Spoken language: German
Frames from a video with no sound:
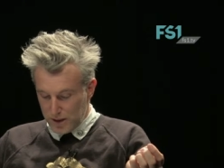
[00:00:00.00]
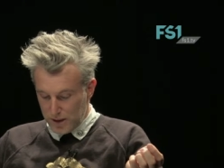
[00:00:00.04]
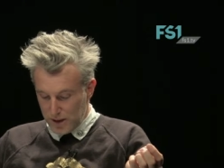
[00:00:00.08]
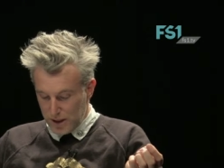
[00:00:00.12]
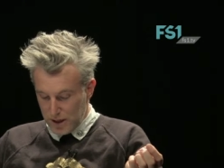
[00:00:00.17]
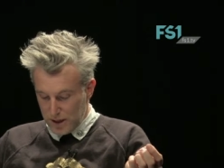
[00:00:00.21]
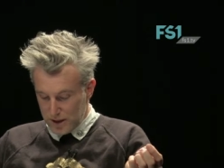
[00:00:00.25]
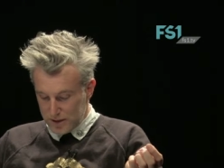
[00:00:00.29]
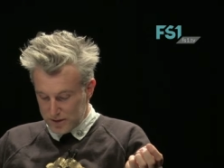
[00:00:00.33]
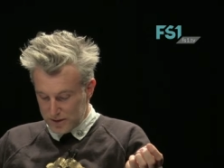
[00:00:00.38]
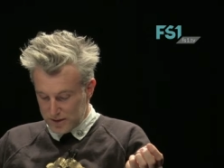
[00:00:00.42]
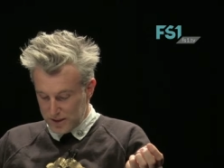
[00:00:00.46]

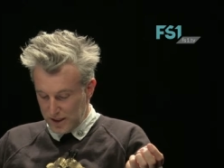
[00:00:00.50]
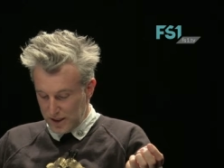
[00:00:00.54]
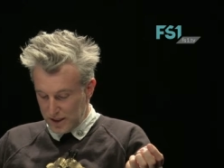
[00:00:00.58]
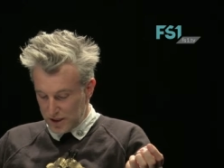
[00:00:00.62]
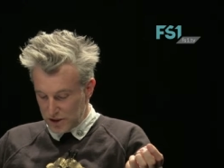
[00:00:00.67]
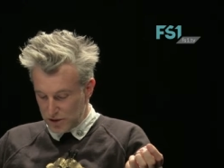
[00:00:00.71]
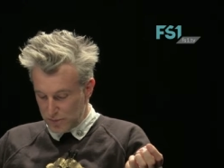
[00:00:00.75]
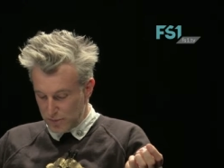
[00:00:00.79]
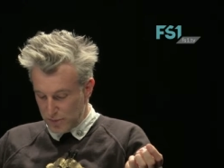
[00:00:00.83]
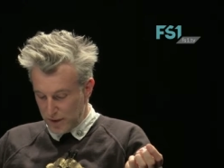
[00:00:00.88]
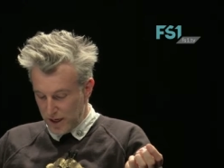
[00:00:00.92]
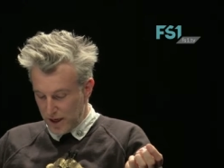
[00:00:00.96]
die als
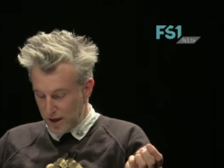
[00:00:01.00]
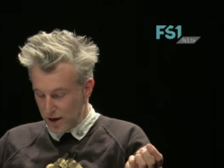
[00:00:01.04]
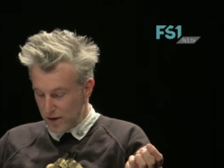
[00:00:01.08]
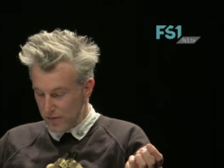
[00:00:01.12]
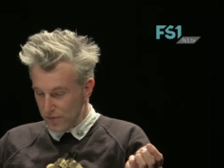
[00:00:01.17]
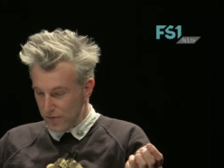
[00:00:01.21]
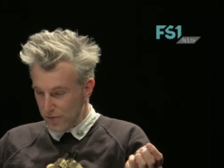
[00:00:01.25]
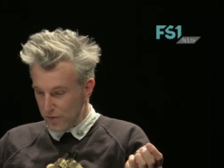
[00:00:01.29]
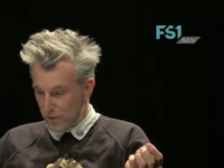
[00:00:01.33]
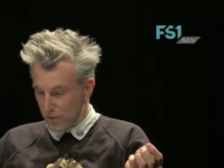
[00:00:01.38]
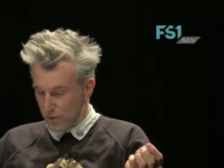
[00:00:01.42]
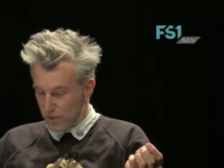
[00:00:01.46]
ihre
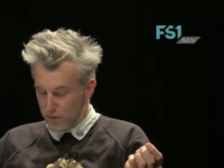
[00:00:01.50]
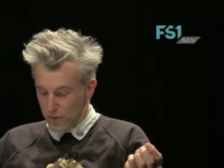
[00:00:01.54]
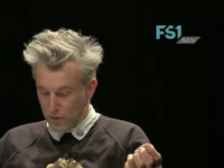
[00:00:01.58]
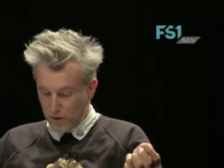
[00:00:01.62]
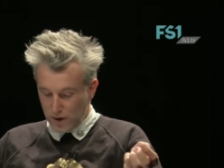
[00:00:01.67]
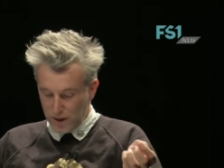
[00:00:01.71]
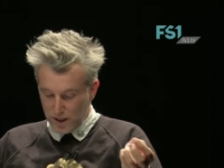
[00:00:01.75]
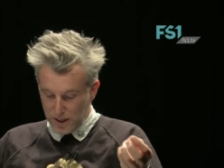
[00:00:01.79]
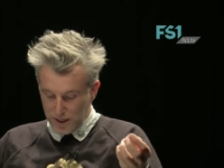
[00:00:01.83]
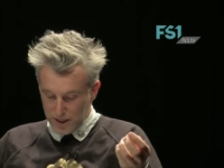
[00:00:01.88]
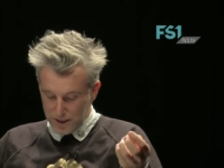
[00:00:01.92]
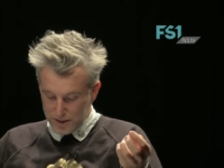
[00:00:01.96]
Sprecher
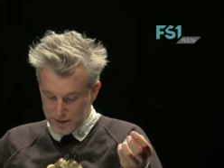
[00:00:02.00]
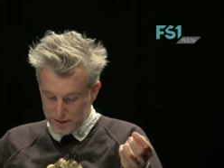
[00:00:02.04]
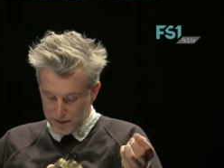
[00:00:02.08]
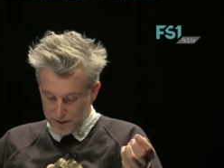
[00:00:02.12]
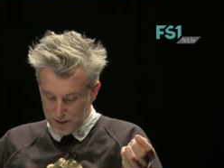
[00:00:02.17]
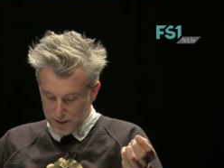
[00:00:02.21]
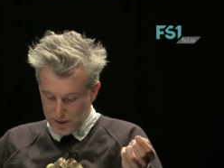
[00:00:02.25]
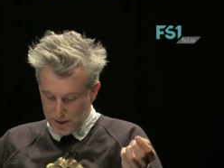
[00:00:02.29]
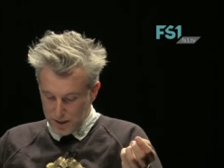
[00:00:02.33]
fungieren.